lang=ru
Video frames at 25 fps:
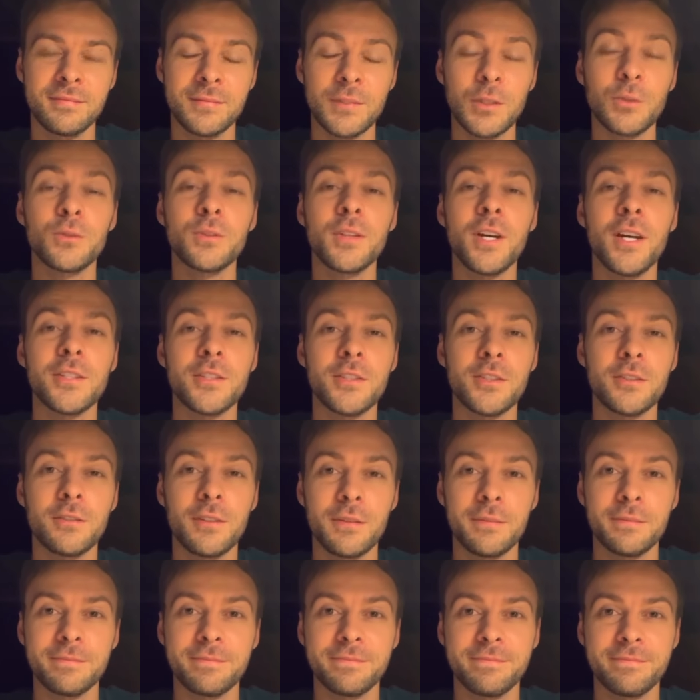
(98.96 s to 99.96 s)
Удачи
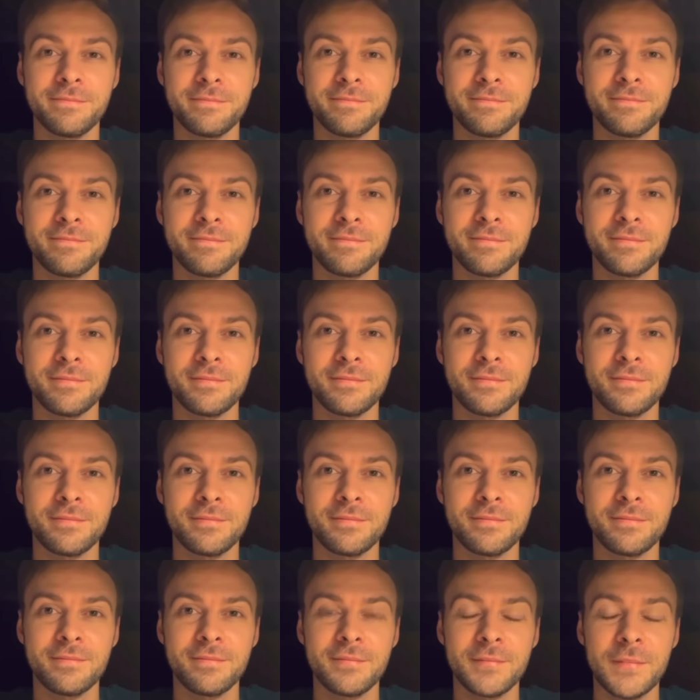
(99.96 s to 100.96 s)
вам
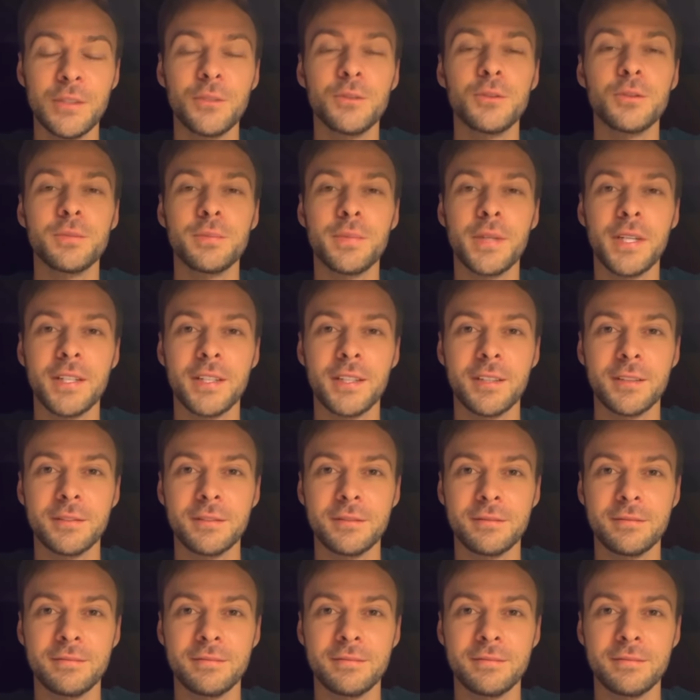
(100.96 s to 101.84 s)
и успехов!